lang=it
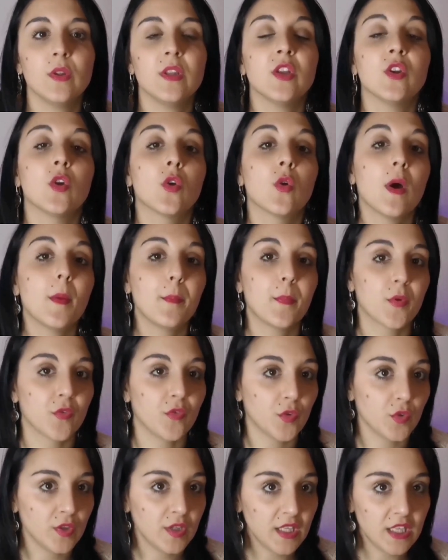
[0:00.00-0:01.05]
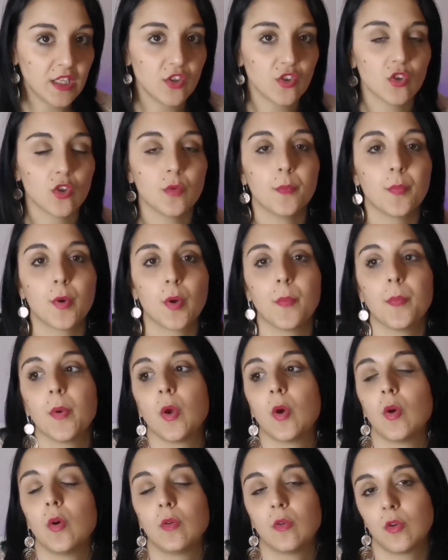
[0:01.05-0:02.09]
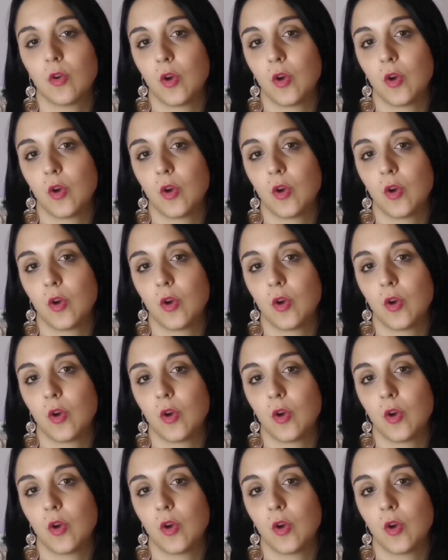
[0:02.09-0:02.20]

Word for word: quindi non ho approfondito proprio